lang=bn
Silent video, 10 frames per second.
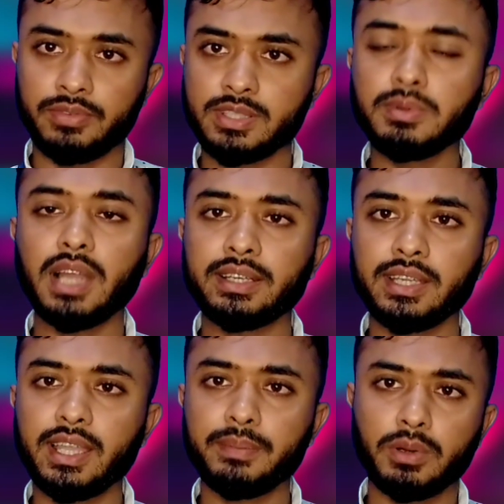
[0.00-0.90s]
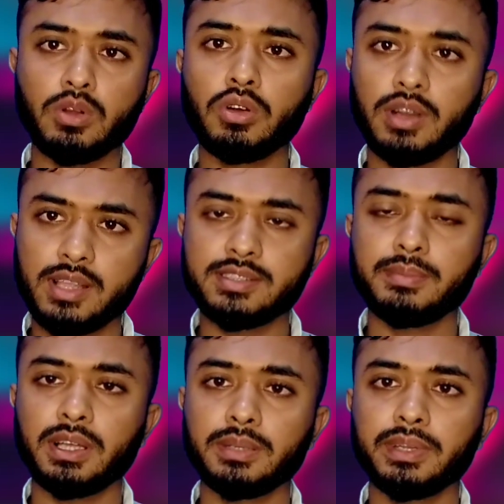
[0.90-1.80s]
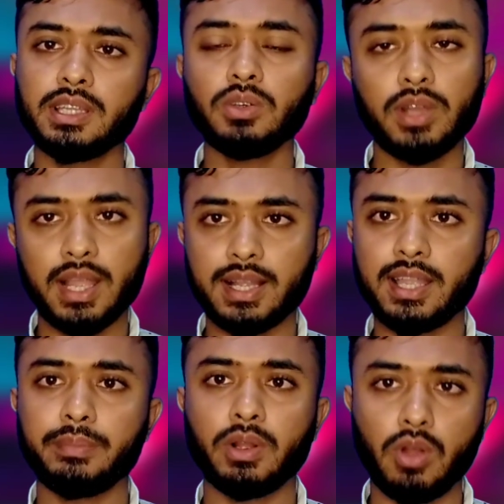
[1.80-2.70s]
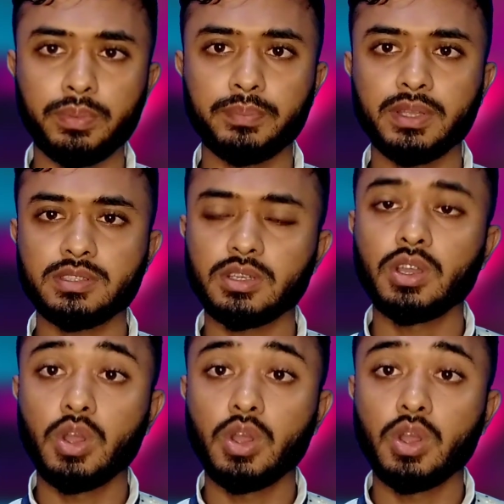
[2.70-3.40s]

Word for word: ফেসবুক লাইট থেকে এরপর গুগল লেন্সের মাধ্যমে কিন্তু ওই লেখাকে আমরা কপি পেস্ট